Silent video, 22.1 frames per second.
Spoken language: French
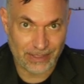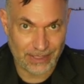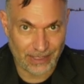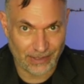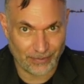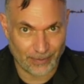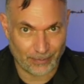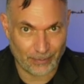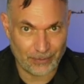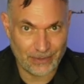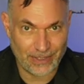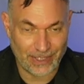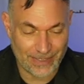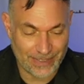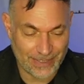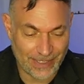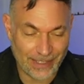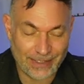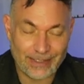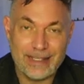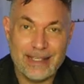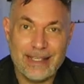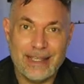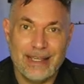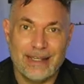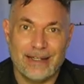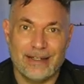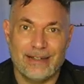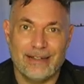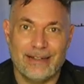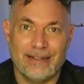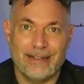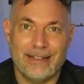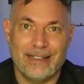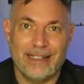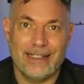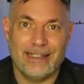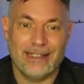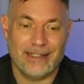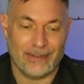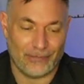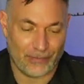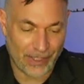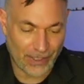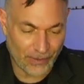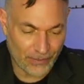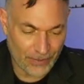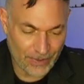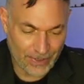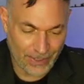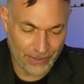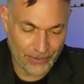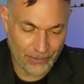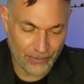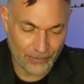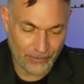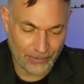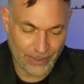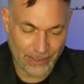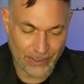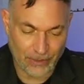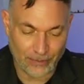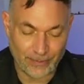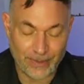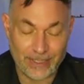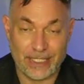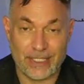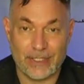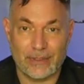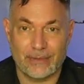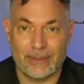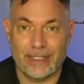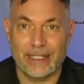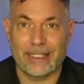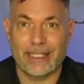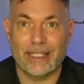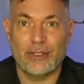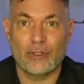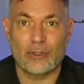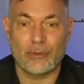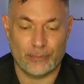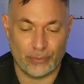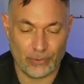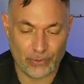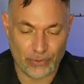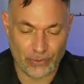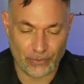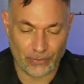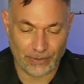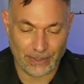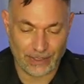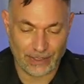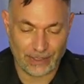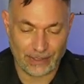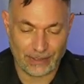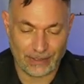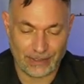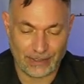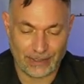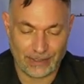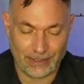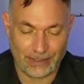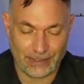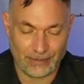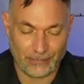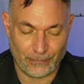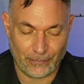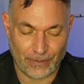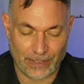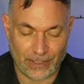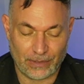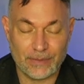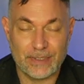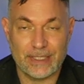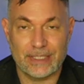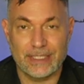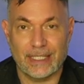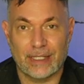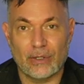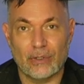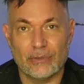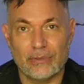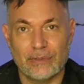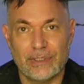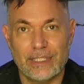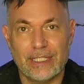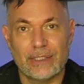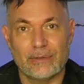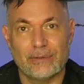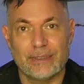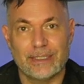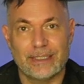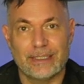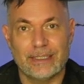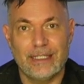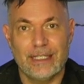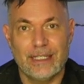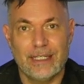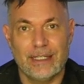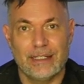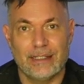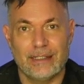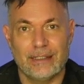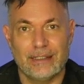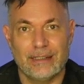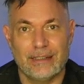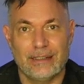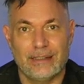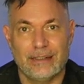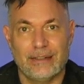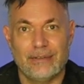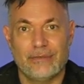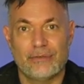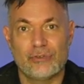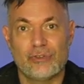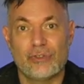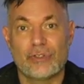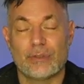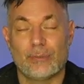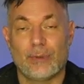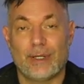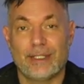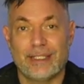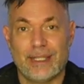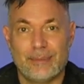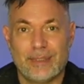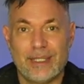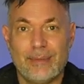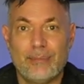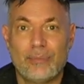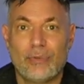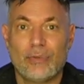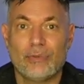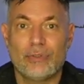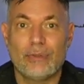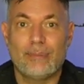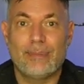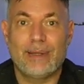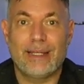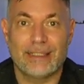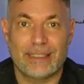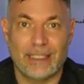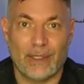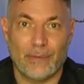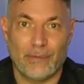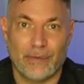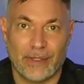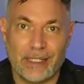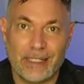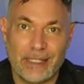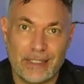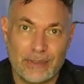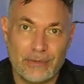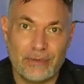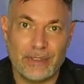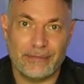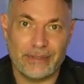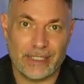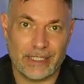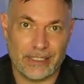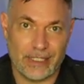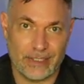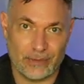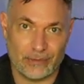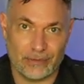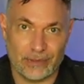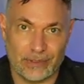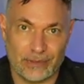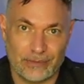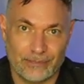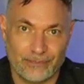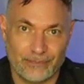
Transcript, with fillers: ça fait plus d'un siècle, euh, les fréquences radio et les communications aériennes reposent sur des, fréquences, des coordonnées qui ont été euh, justement adaptées pour ne pas interférer les unes avec les autres.